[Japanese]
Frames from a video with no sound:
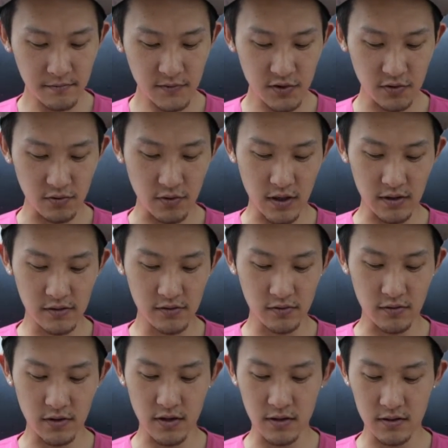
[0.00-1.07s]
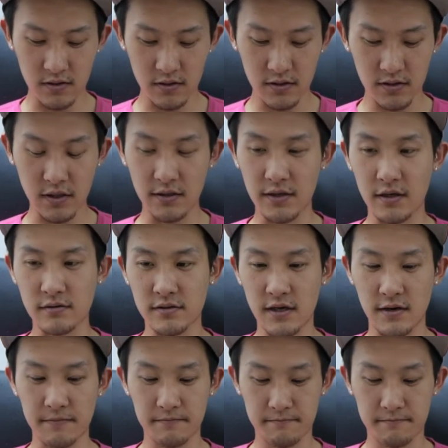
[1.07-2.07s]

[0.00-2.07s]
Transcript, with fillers: ちょっと外そうかな、三脚座。こ